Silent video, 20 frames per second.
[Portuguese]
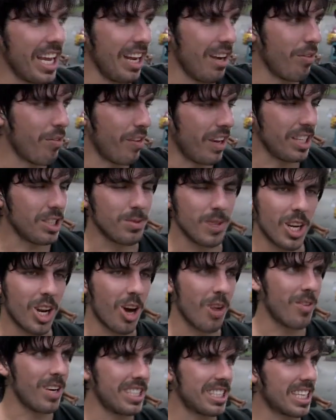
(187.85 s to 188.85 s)
ele fez
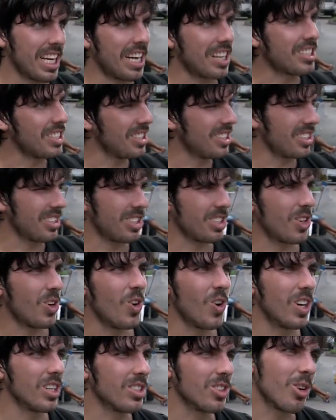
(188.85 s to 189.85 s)
manobras que artistas de
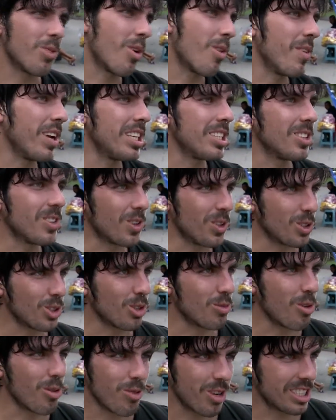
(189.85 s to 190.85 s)
ruas normalmente não
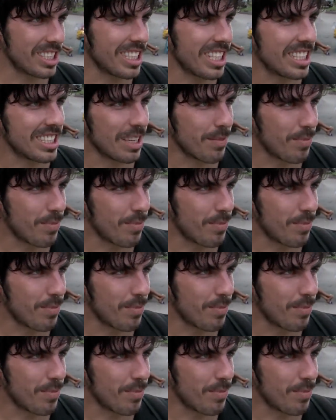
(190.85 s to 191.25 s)
costumam fazer nas